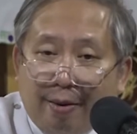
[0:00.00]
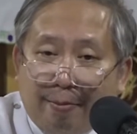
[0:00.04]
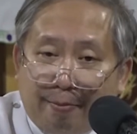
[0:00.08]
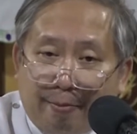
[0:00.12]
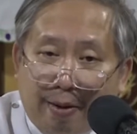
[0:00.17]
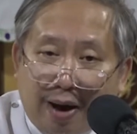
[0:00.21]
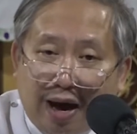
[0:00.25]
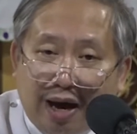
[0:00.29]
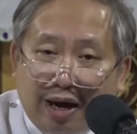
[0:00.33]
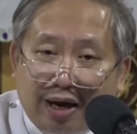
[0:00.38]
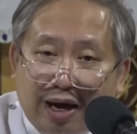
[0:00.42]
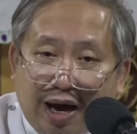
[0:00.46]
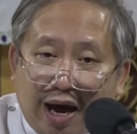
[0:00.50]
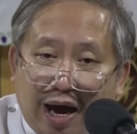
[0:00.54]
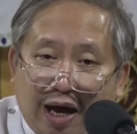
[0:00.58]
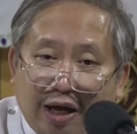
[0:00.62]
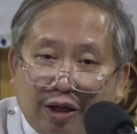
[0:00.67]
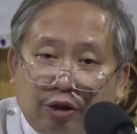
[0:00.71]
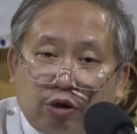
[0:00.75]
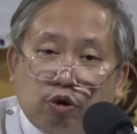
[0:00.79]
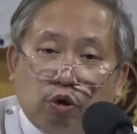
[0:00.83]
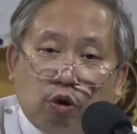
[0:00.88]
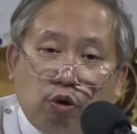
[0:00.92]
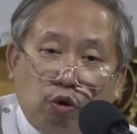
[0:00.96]
para
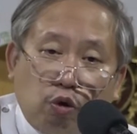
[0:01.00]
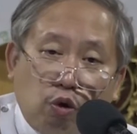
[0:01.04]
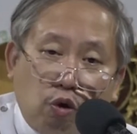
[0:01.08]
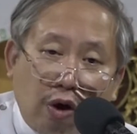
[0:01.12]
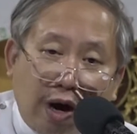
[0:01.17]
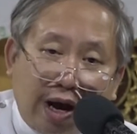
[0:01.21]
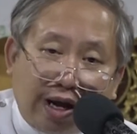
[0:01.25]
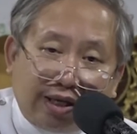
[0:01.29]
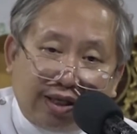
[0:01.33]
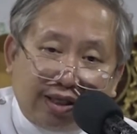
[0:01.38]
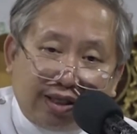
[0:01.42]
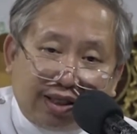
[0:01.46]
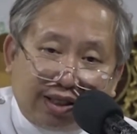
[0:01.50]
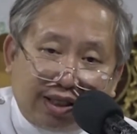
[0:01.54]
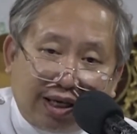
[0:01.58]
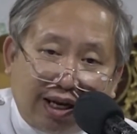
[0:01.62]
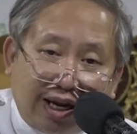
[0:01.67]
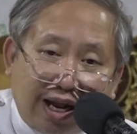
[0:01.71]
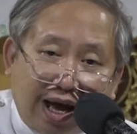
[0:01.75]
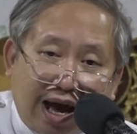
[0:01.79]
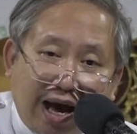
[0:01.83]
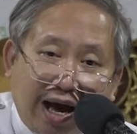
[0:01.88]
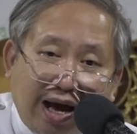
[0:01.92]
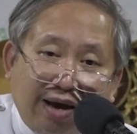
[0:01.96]
tulungan
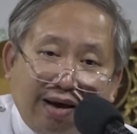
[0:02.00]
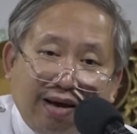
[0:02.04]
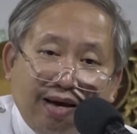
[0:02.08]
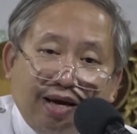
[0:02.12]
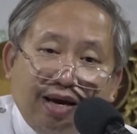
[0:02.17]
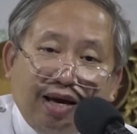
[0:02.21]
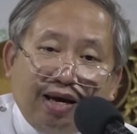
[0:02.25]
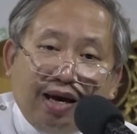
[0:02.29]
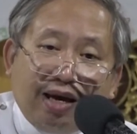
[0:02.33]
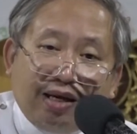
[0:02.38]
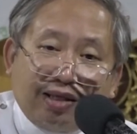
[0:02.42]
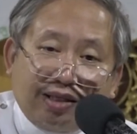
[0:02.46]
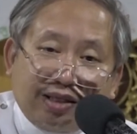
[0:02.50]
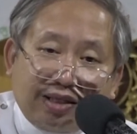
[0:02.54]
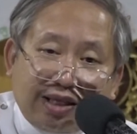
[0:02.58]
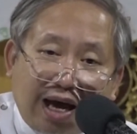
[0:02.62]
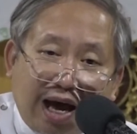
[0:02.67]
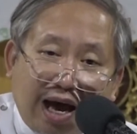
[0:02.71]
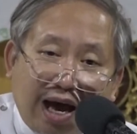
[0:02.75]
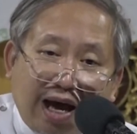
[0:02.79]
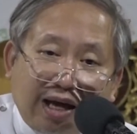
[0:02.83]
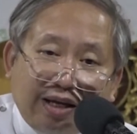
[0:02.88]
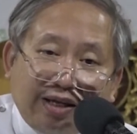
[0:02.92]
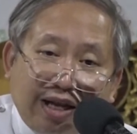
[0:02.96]
sila
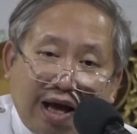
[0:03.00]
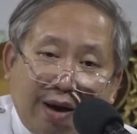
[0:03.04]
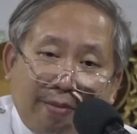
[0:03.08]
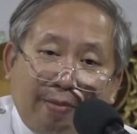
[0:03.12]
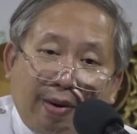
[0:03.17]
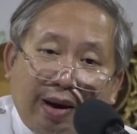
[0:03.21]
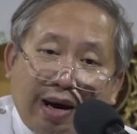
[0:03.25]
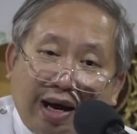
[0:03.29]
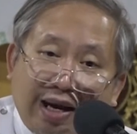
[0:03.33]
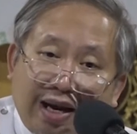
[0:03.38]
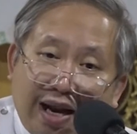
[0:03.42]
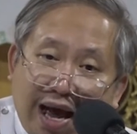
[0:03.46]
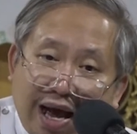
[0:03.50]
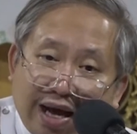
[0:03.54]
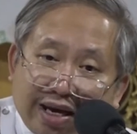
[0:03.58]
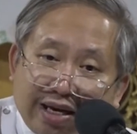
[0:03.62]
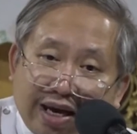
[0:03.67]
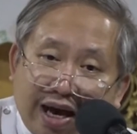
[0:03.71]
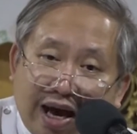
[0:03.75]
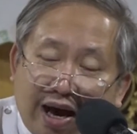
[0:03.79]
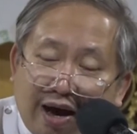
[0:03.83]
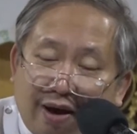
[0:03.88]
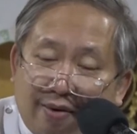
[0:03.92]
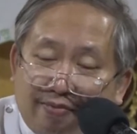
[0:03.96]
sa na
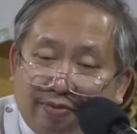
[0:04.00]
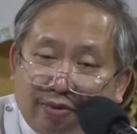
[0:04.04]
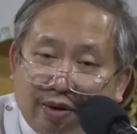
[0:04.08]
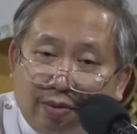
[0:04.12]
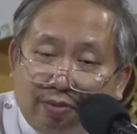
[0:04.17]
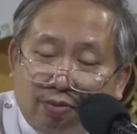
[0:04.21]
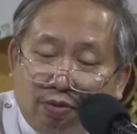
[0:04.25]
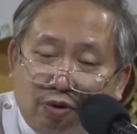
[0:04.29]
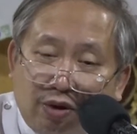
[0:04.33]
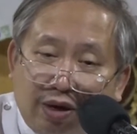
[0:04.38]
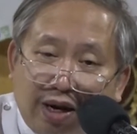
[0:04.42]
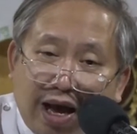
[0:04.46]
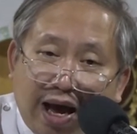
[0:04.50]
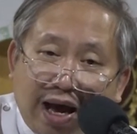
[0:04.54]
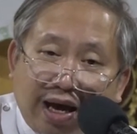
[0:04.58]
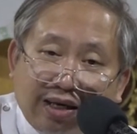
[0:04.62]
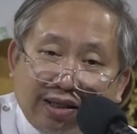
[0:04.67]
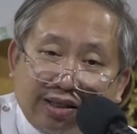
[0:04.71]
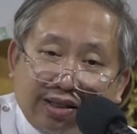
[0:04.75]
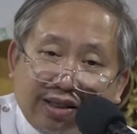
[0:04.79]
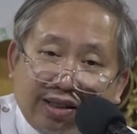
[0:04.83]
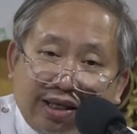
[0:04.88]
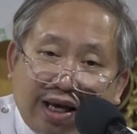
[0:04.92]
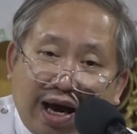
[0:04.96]
makalaya mula
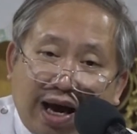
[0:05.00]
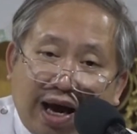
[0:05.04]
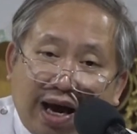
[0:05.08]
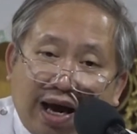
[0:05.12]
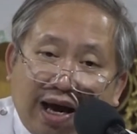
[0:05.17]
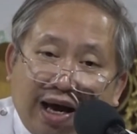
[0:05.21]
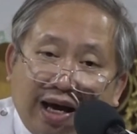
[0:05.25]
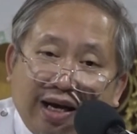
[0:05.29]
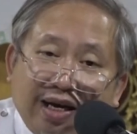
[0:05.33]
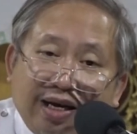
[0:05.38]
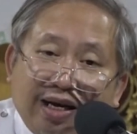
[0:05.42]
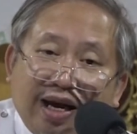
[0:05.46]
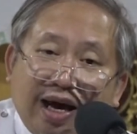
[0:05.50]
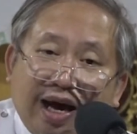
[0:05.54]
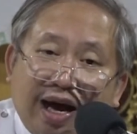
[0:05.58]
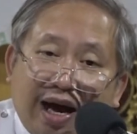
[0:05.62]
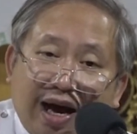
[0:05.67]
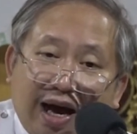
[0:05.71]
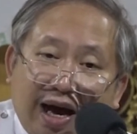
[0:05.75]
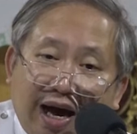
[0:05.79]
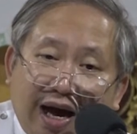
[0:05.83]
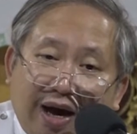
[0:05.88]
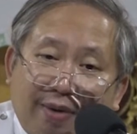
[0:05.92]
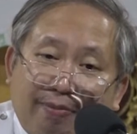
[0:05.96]
sa
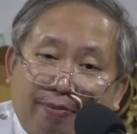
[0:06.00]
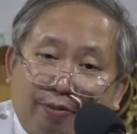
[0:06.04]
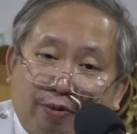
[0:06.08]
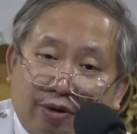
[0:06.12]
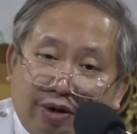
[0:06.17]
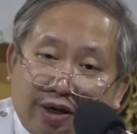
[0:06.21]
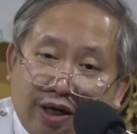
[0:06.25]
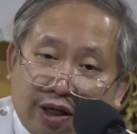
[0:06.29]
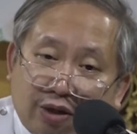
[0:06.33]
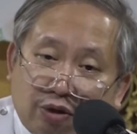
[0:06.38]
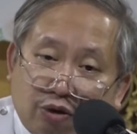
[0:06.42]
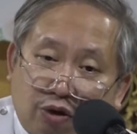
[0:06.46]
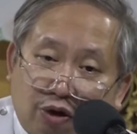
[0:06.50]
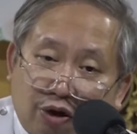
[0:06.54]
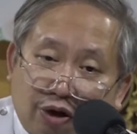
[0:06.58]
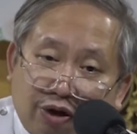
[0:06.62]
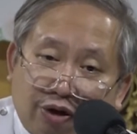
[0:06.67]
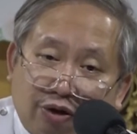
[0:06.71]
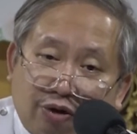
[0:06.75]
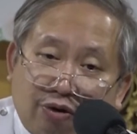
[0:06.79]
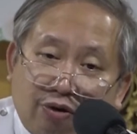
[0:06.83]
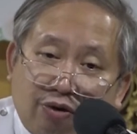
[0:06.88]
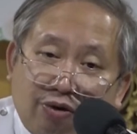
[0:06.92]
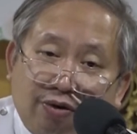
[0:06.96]
uh,
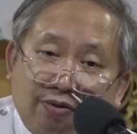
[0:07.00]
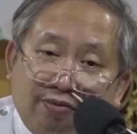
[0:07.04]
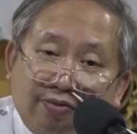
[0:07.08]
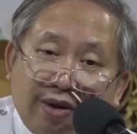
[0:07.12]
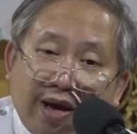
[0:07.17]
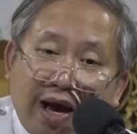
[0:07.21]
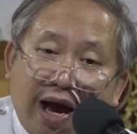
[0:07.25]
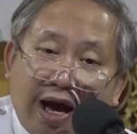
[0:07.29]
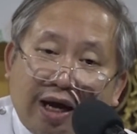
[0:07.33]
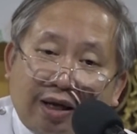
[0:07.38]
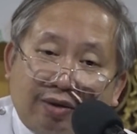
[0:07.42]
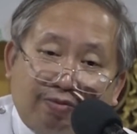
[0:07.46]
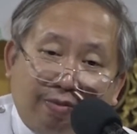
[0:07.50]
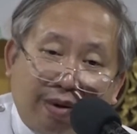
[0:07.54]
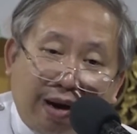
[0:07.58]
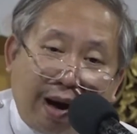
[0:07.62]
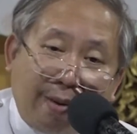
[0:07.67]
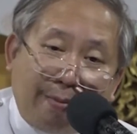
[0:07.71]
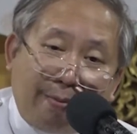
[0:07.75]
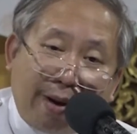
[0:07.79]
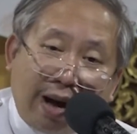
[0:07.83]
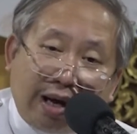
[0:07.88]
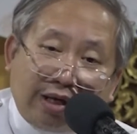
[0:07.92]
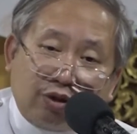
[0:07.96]
purgatorio at
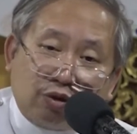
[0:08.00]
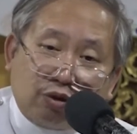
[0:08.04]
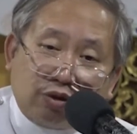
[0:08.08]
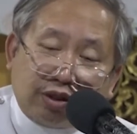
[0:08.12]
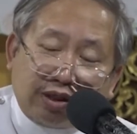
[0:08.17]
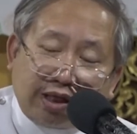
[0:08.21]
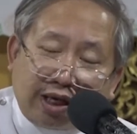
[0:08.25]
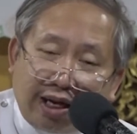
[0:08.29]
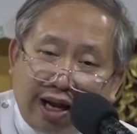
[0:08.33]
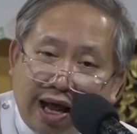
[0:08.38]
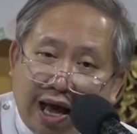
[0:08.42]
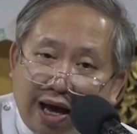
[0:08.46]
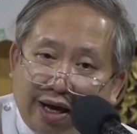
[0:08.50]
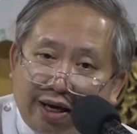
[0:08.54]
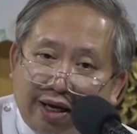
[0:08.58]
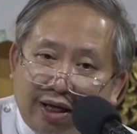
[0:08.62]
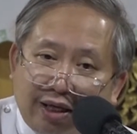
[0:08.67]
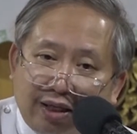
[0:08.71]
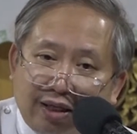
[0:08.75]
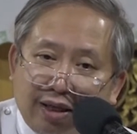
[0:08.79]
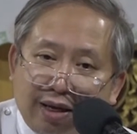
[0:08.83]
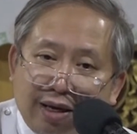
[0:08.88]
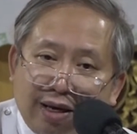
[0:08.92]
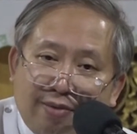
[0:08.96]
makapasok sa
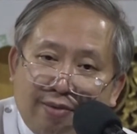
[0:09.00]
langit